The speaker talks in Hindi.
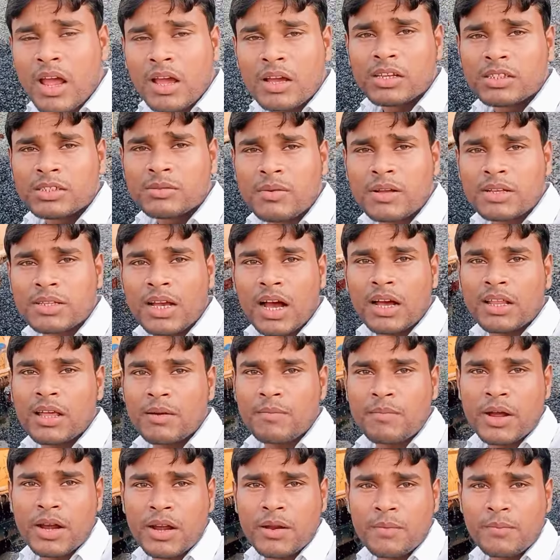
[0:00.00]
इसमें ज़्यादा
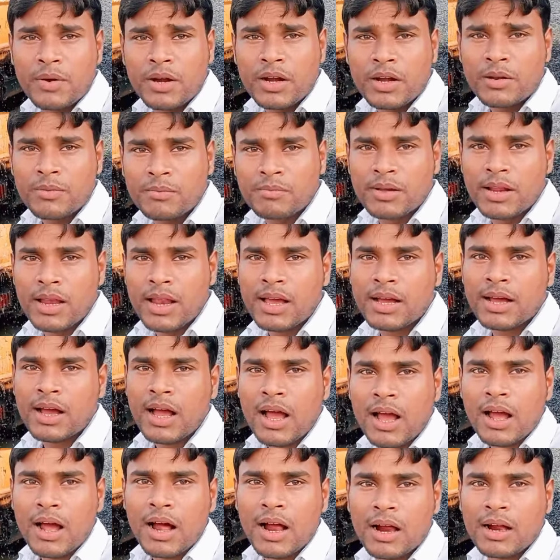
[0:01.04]
बेनिफिट मिलेगा
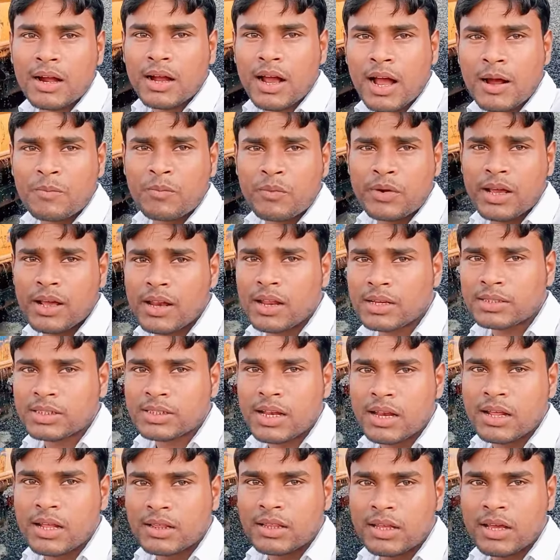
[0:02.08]
अगर आप टेलर
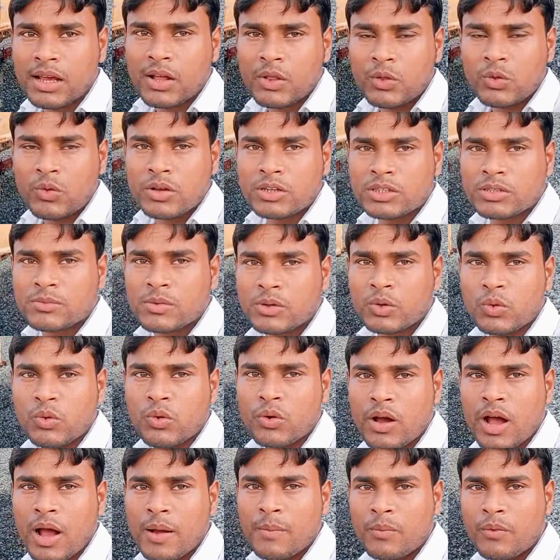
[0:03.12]
से लेते हैं तो इसमें
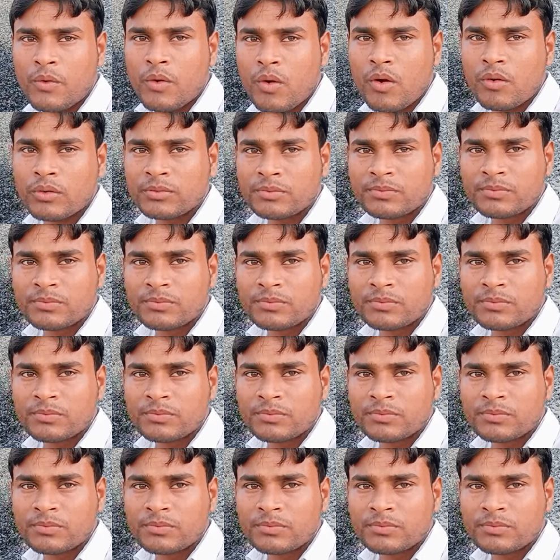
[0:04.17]
थोड़ा आपको